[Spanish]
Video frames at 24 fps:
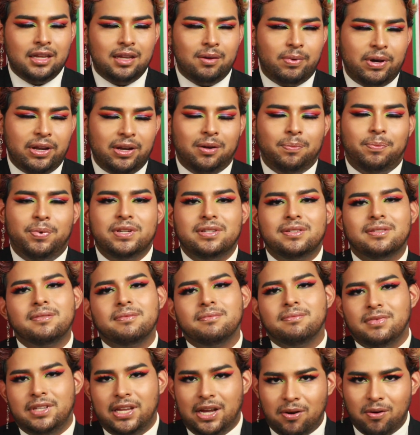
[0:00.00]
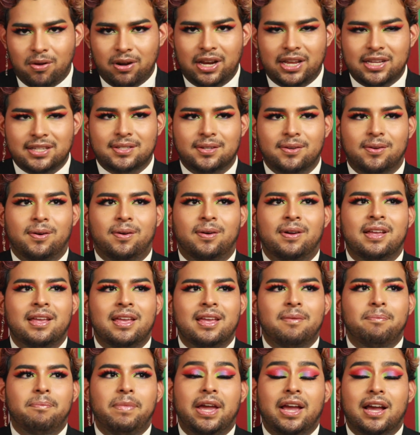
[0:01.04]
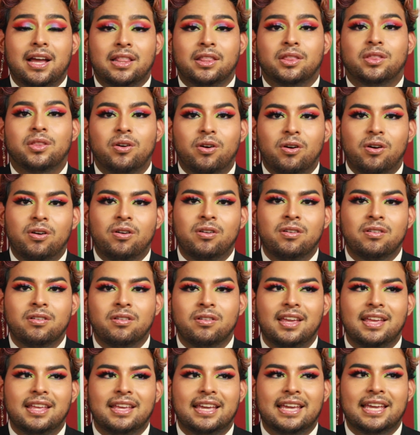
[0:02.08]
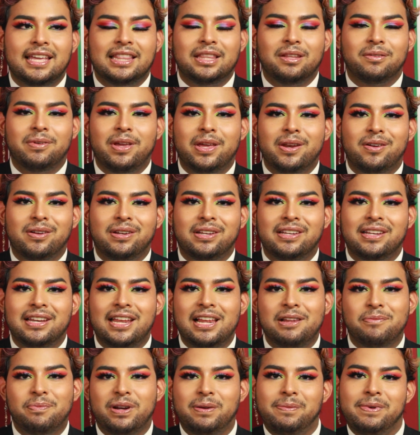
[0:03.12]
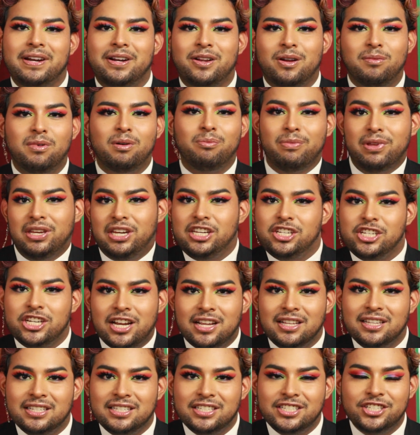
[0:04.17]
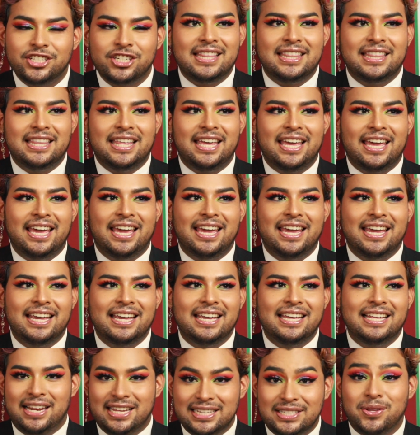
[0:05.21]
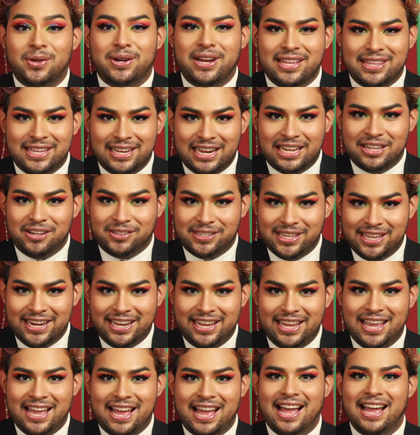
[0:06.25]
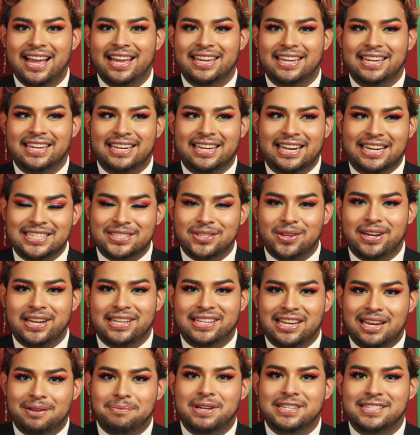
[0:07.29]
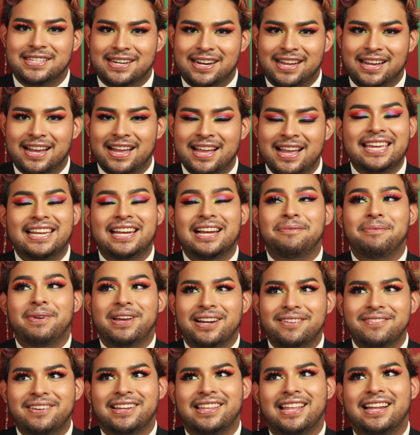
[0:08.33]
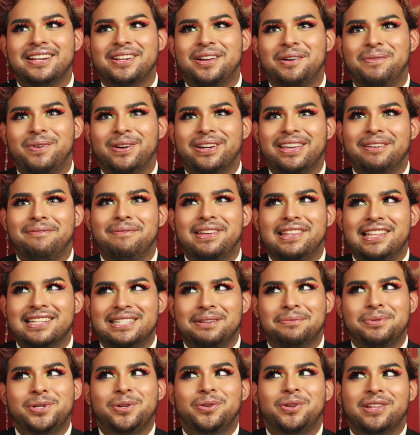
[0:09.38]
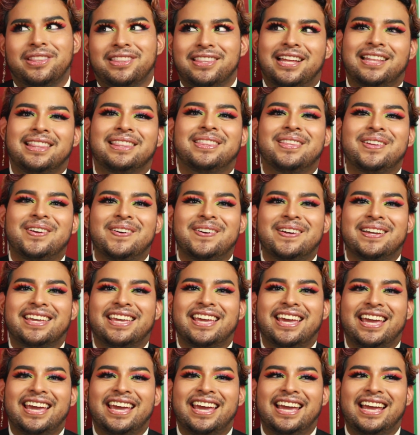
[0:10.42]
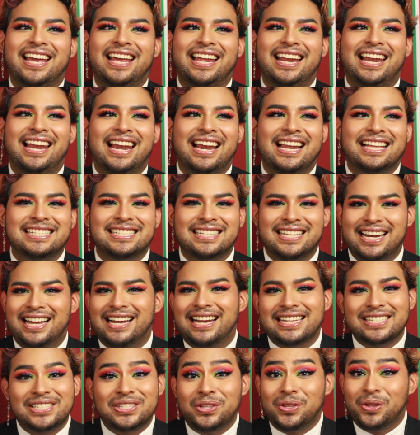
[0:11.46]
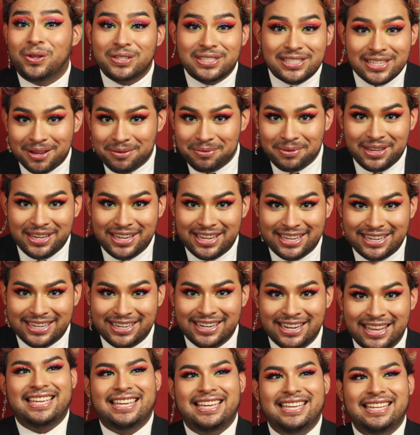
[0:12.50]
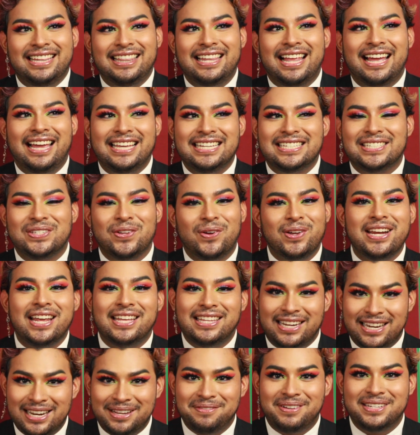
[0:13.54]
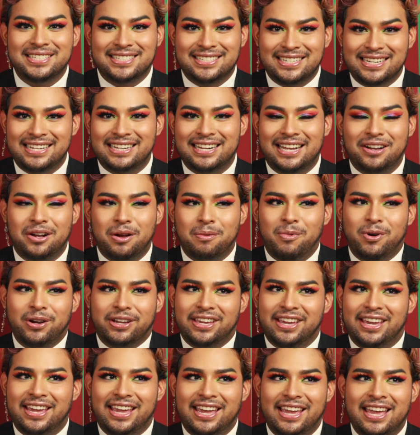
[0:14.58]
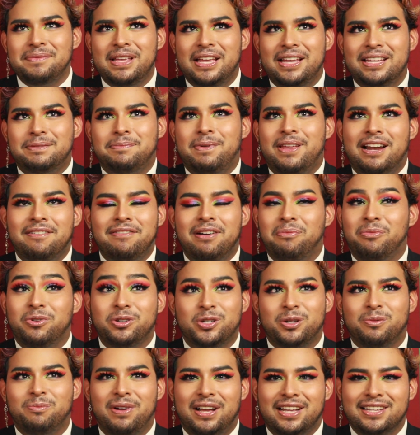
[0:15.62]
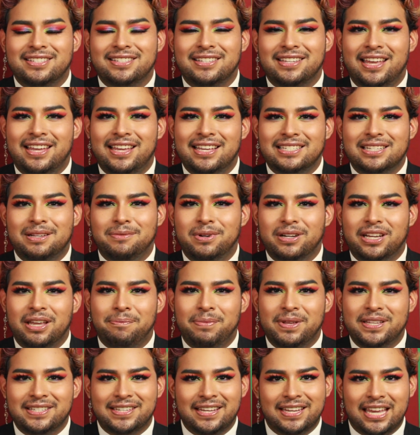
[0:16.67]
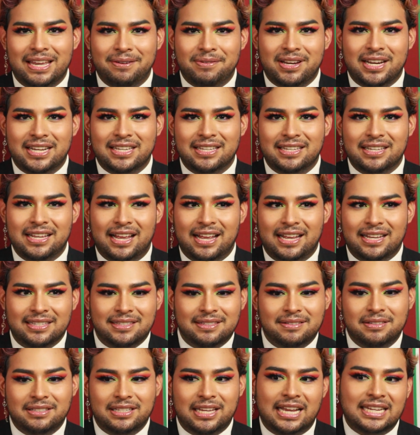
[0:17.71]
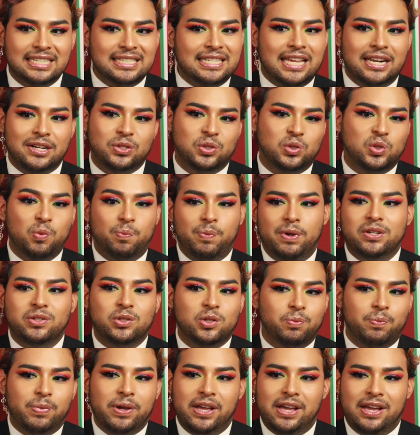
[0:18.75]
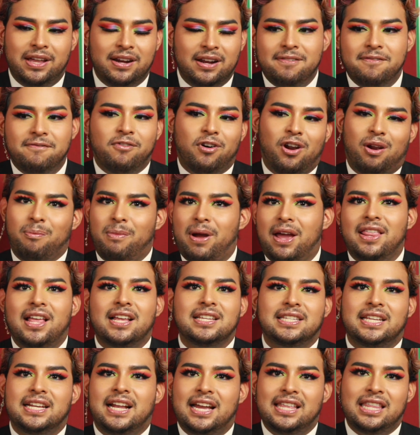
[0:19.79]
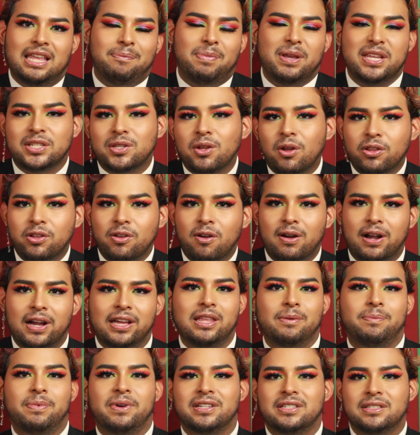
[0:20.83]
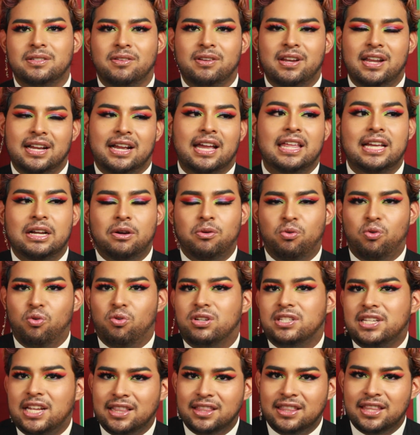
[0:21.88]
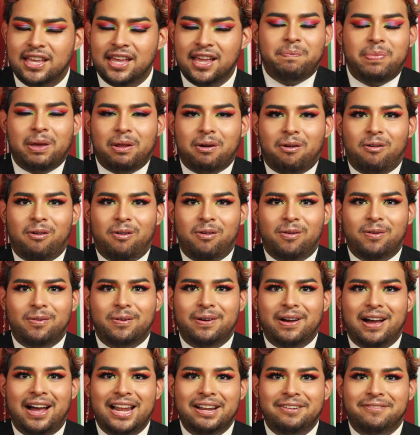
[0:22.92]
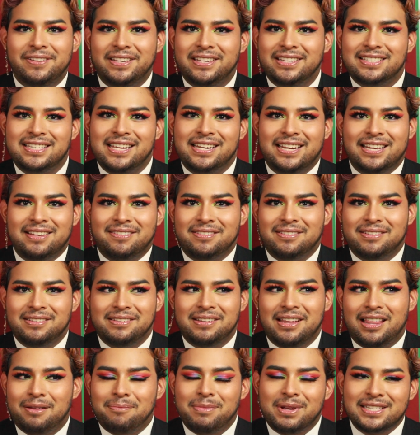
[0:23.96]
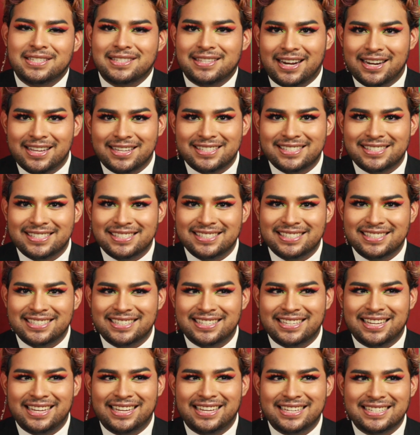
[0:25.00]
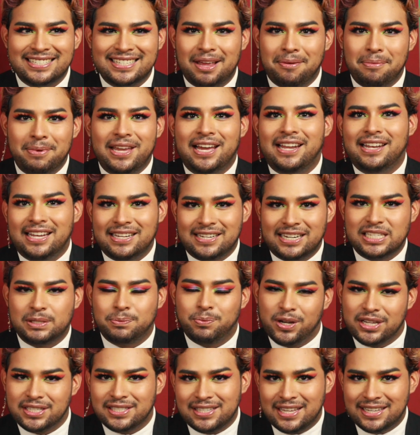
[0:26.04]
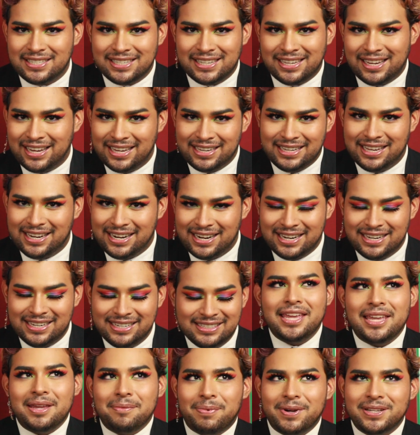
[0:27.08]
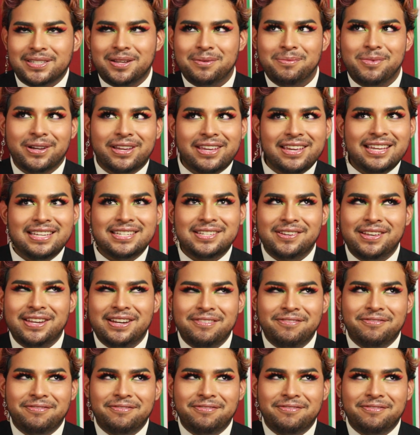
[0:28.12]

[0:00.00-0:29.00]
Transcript: Y bueno, pues ya con eso, me encantó eh, que tuvieron el primer como mini challenge de la historia de la lotería y la historia de la más draga y la era verdad como que me decepcionó tanto que las dragas no sabían la historia de la más draga, como que esperaba mucho más de ellas, como que pensé que iban a, ya estar súper, súper informadas de cada episodio, cada persona, cada concursante, pero al fin salían nada más tres que sabían las respuestas en general. Y pues como que eso